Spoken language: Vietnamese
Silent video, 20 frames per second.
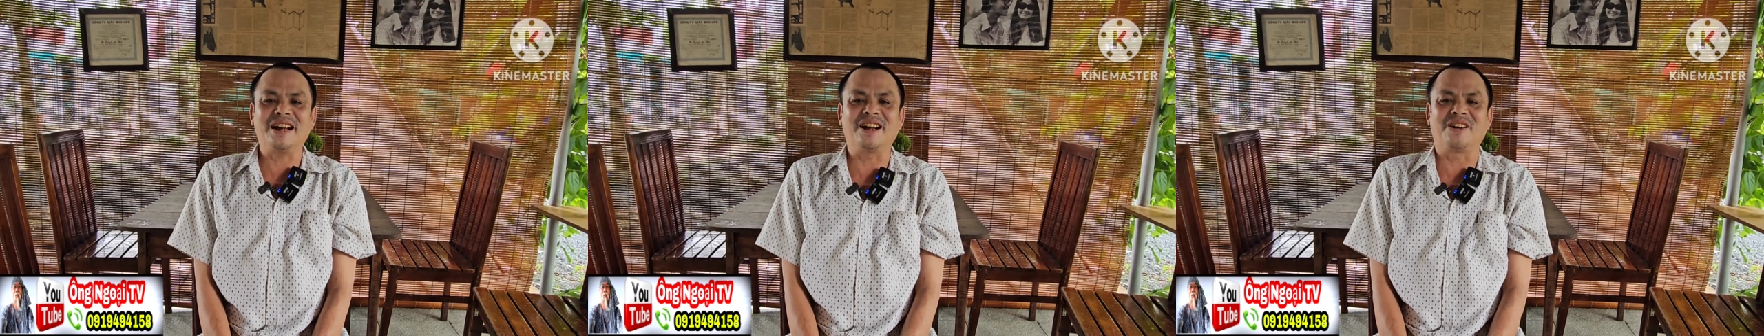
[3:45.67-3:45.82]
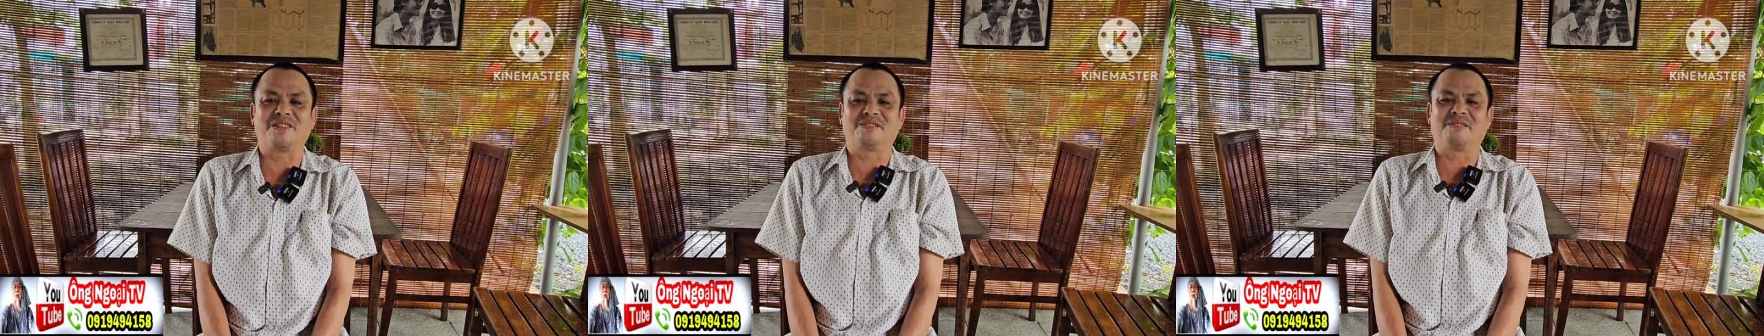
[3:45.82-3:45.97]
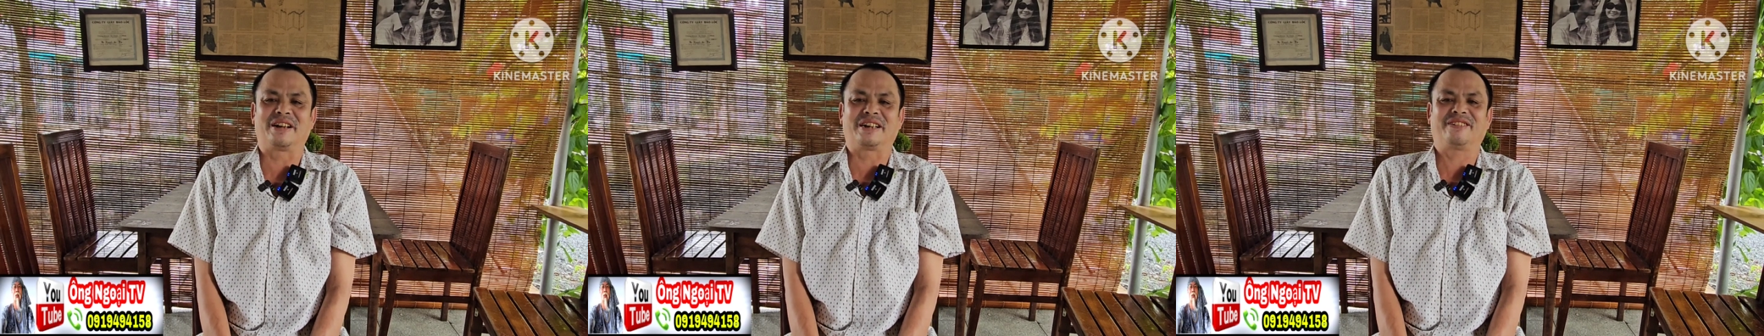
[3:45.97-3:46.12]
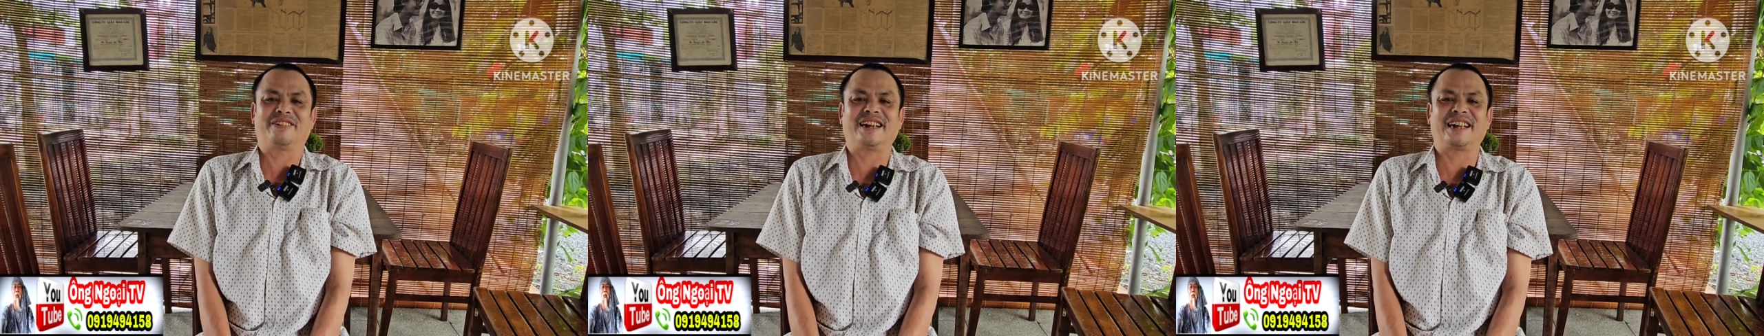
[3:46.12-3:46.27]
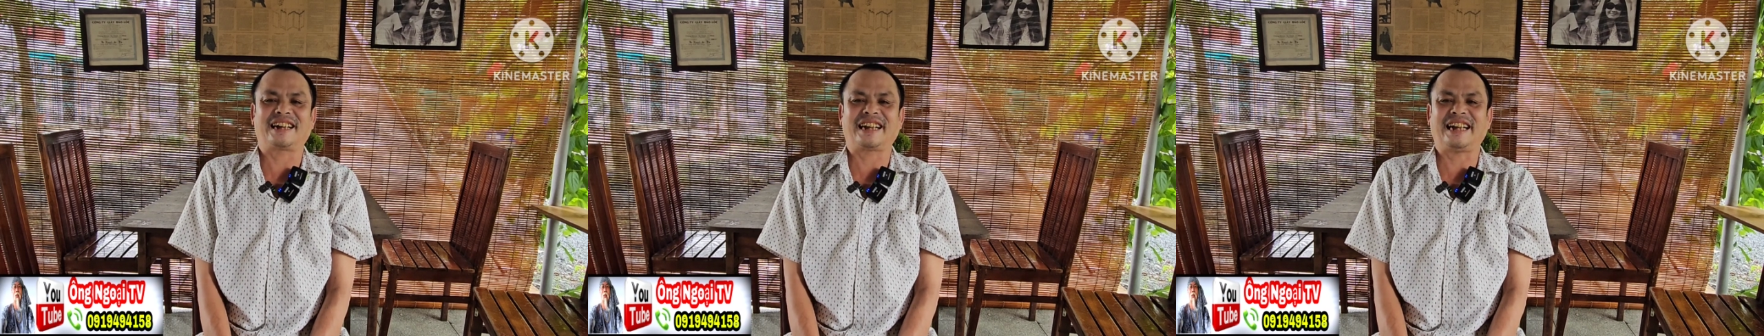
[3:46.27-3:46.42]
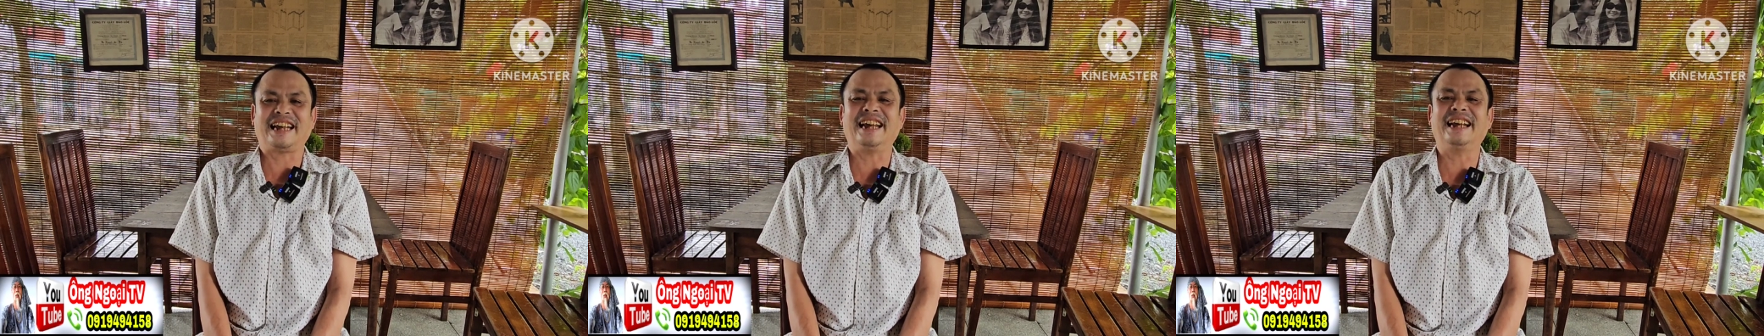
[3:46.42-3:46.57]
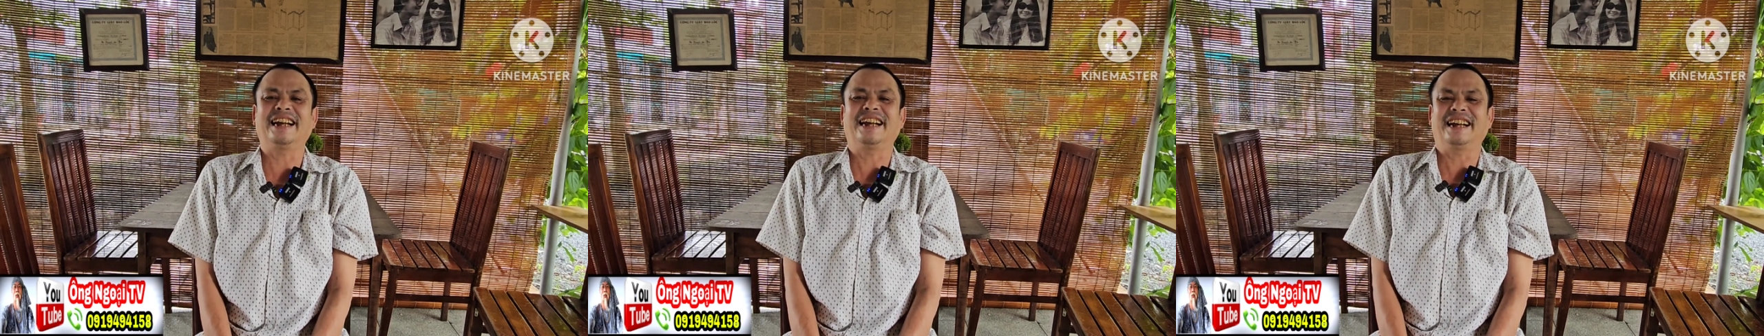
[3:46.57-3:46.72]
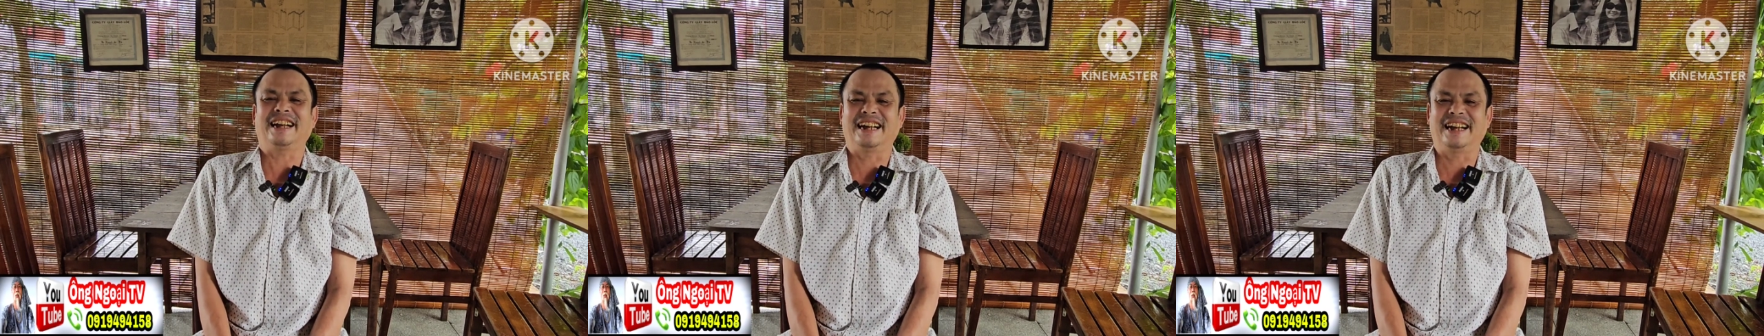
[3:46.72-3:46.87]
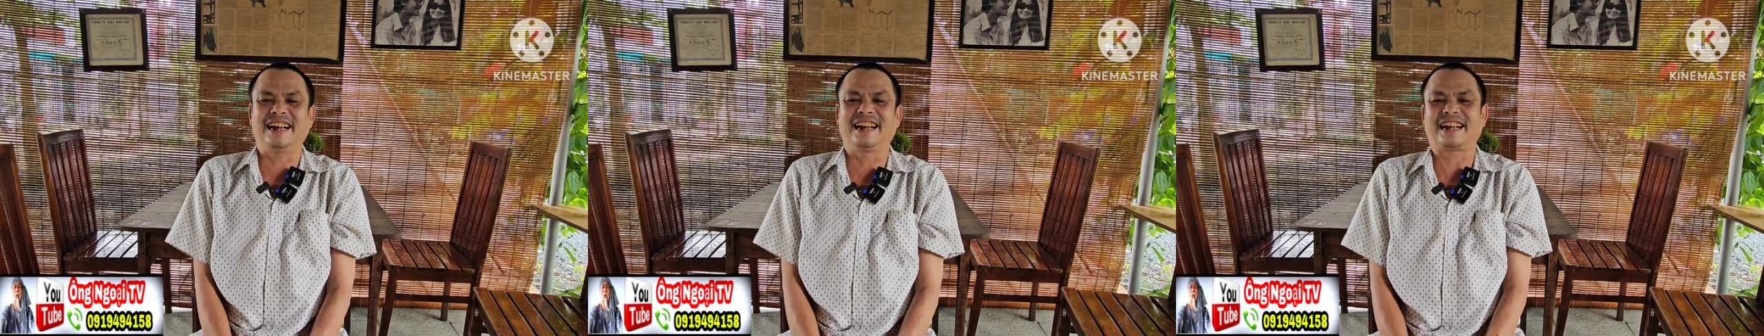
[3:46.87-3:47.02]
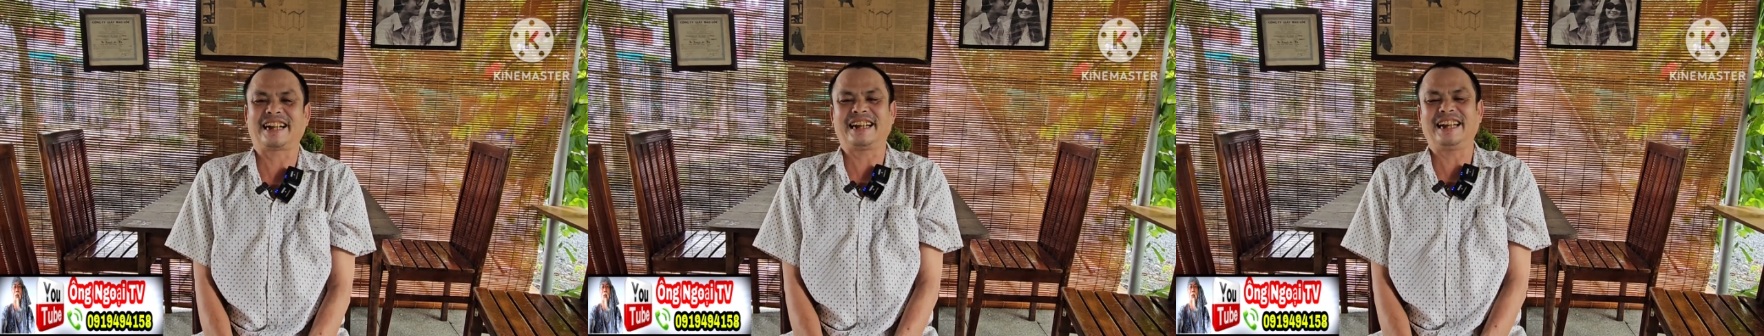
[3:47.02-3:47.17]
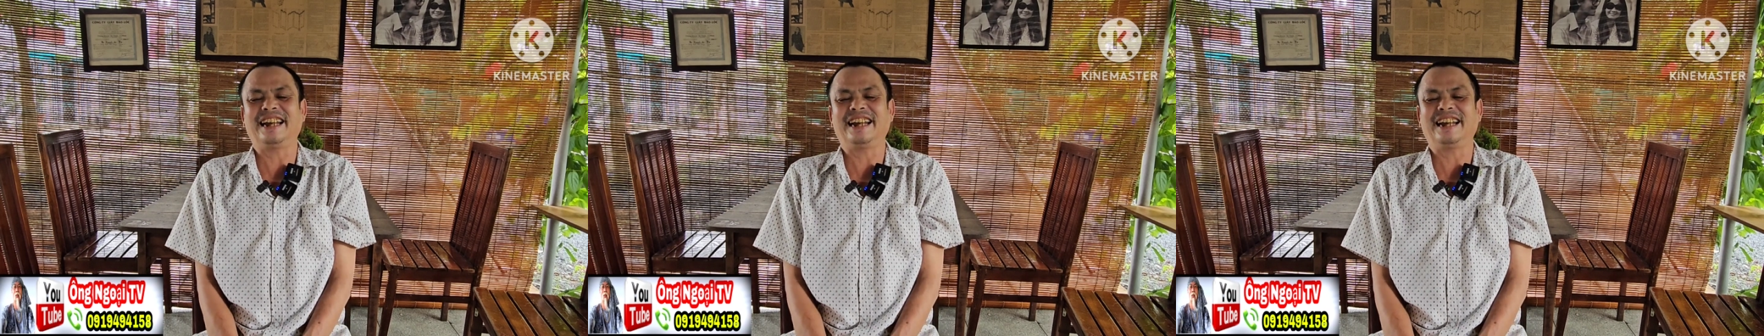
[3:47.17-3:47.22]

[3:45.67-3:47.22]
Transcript: biết không mình dạ, gọi là ké ké, à,